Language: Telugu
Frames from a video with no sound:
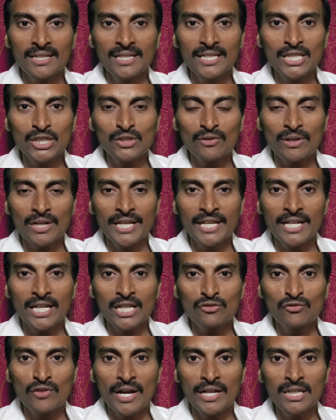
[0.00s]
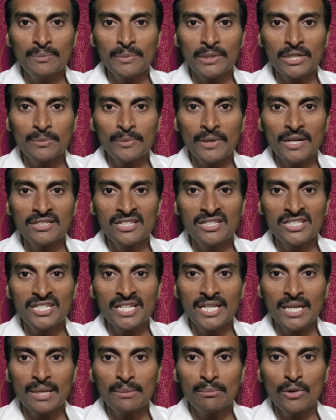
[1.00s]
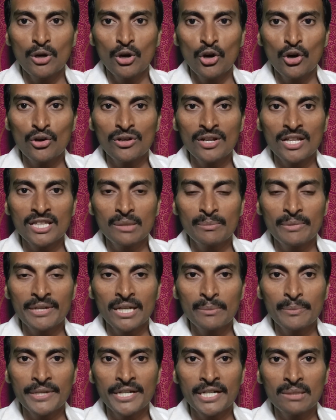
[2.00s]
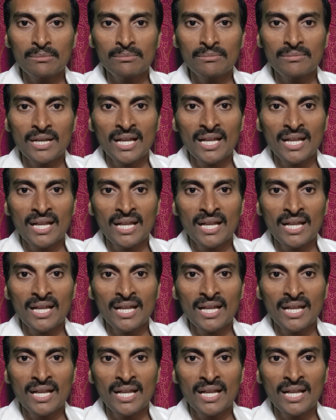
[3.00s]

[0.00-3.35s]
ఈశ్వర ఏకత్వాన్ని ప్రతిపాదించే మహోన్నతమైన పీఠం